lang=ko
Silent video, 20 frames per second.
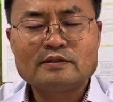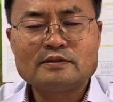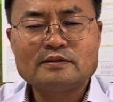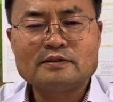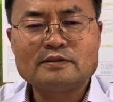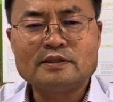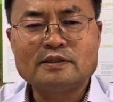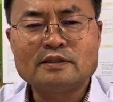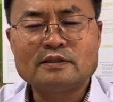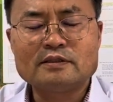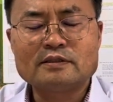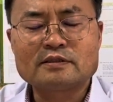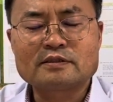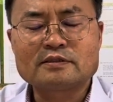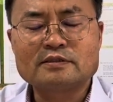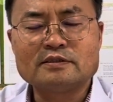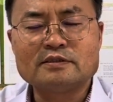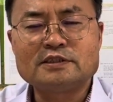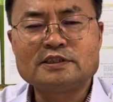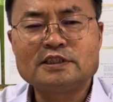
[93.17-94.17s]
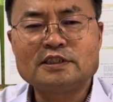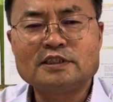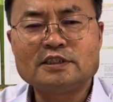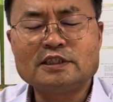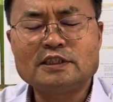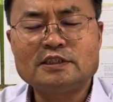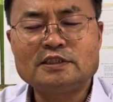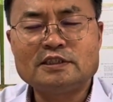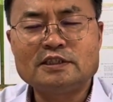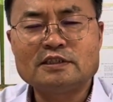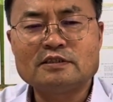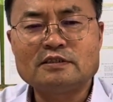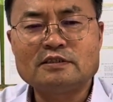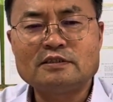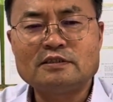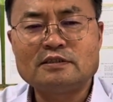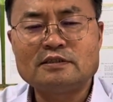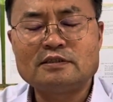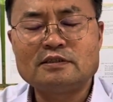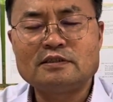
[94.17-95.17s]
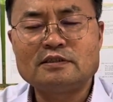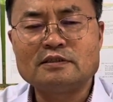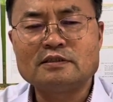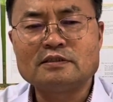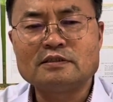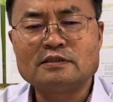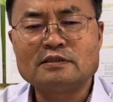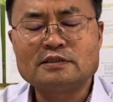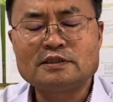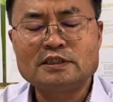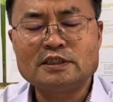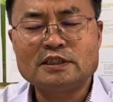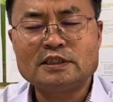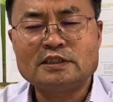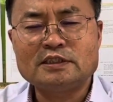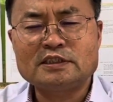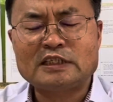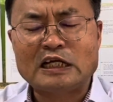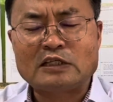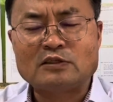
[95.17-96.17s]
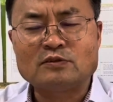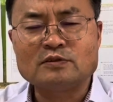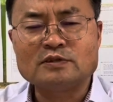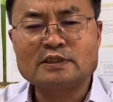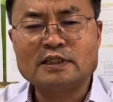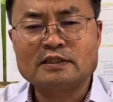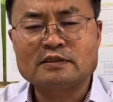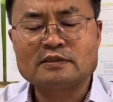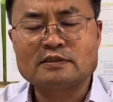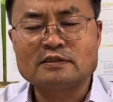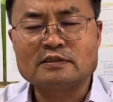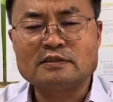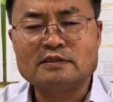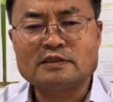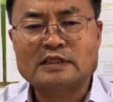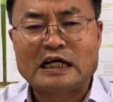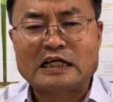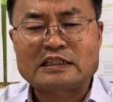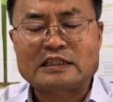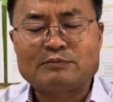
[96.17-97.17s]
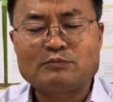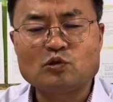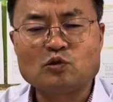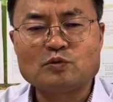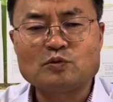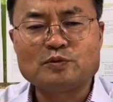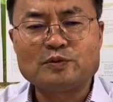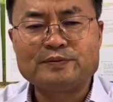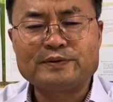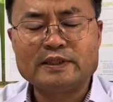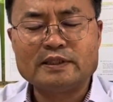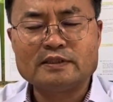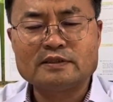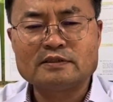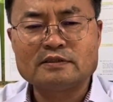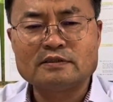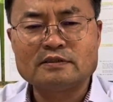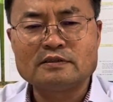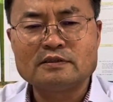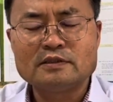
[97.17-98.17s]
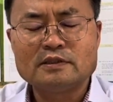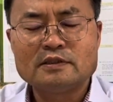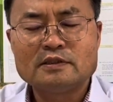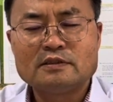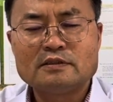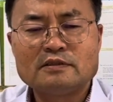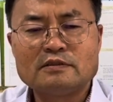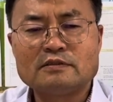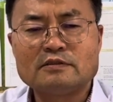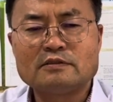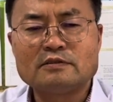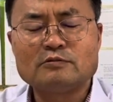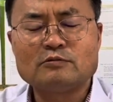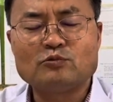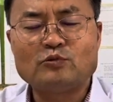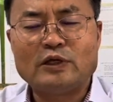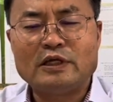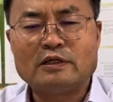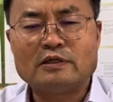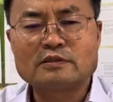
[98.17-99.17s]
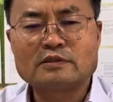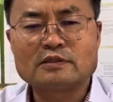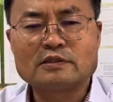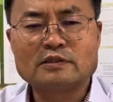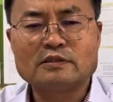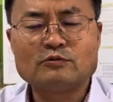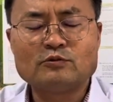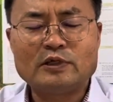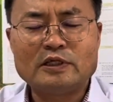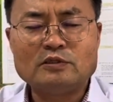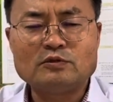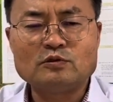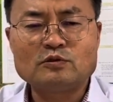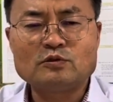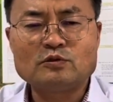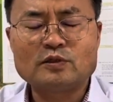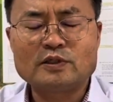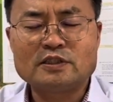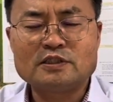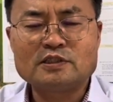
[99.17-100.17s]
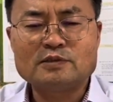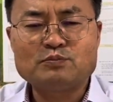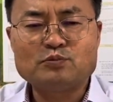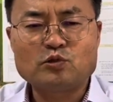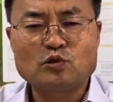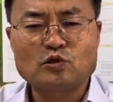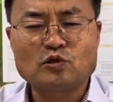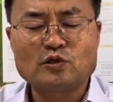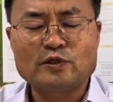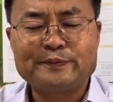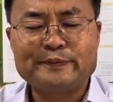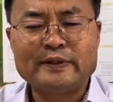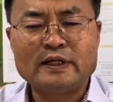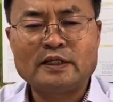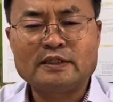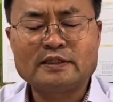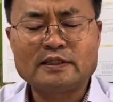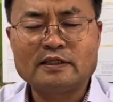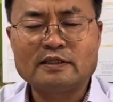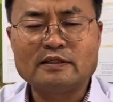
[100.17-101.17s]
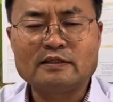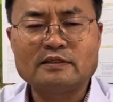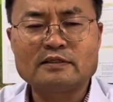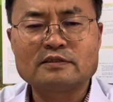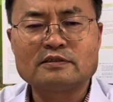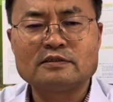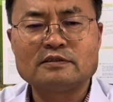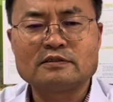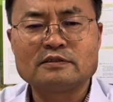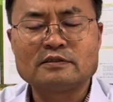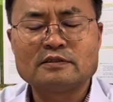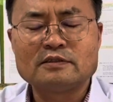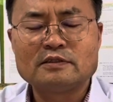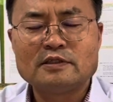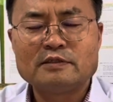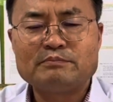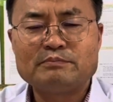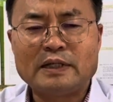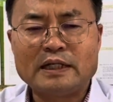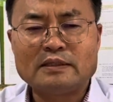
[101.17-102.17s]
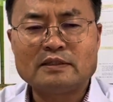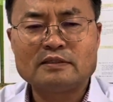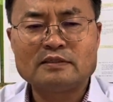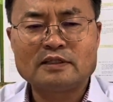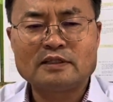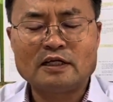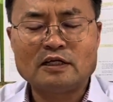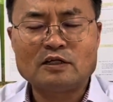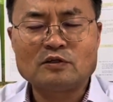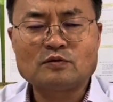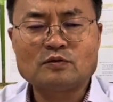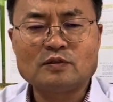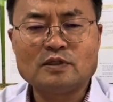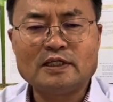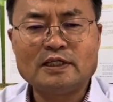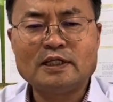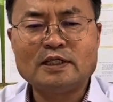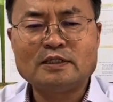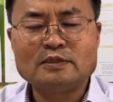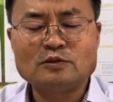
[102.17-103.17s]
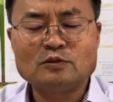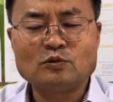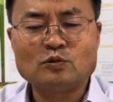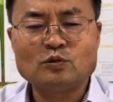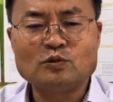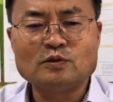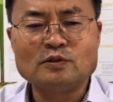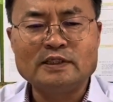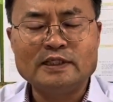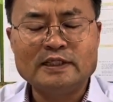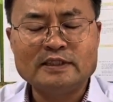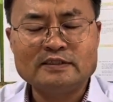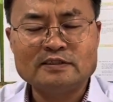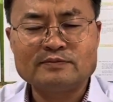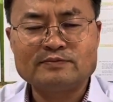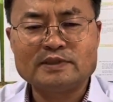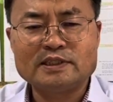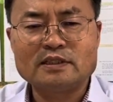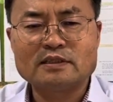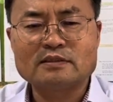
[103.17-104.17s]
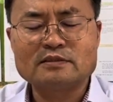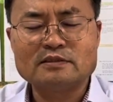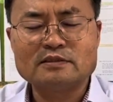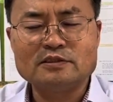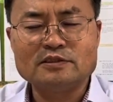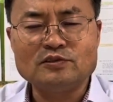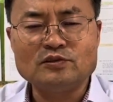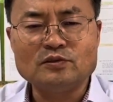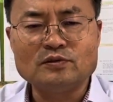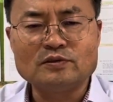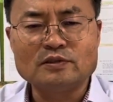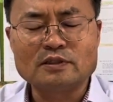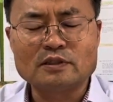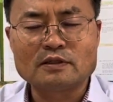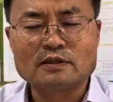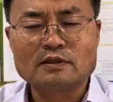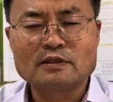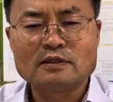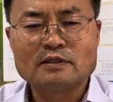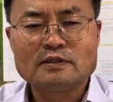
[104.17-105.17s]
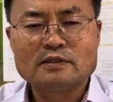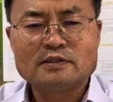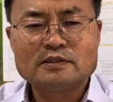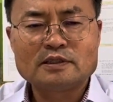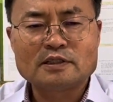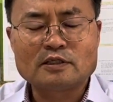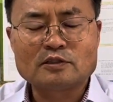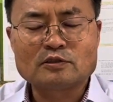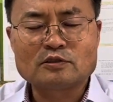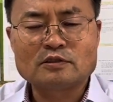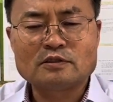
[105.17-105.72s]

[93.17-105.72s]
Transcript: 예, 그 취업규칙을 어, 취업규칙 자동 작성을 강남노후보건에서 어, 외, 그러니까 외주를 통해서 프로그래한테그 만들어 달라고 의뢰를 오늘 했습니다. 그 이유는 제가